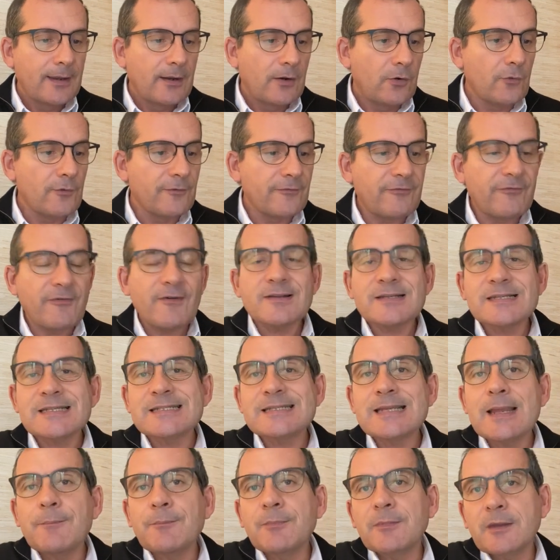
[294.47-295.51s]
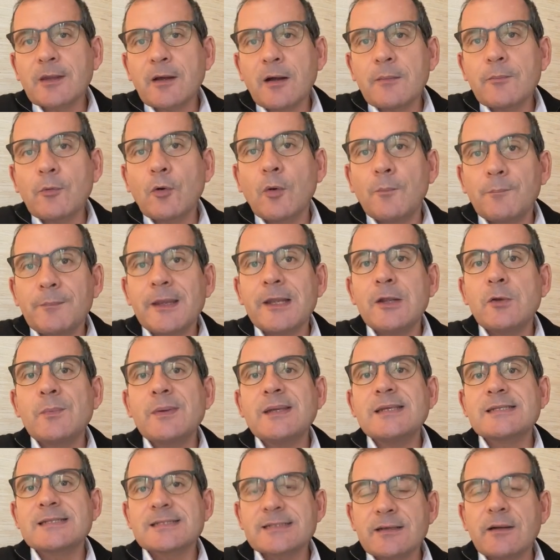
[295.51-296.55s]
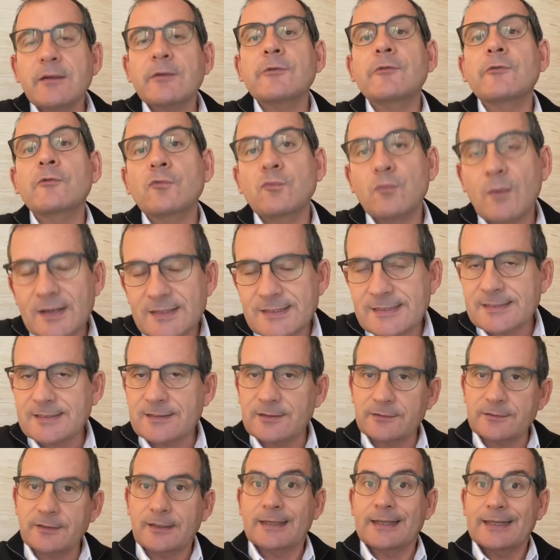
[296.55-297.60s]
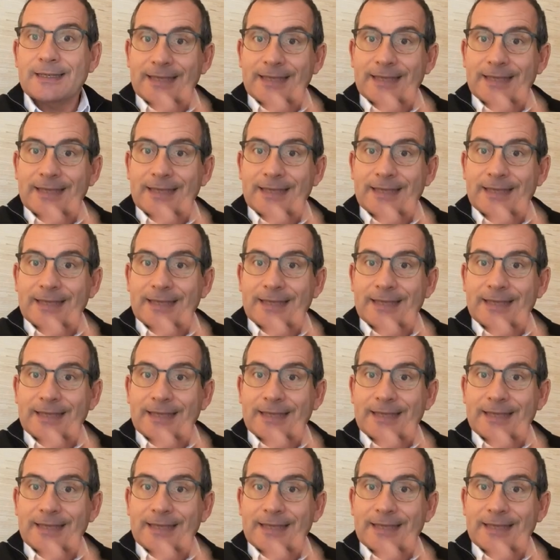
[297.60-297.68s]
le 20 septembre 1860.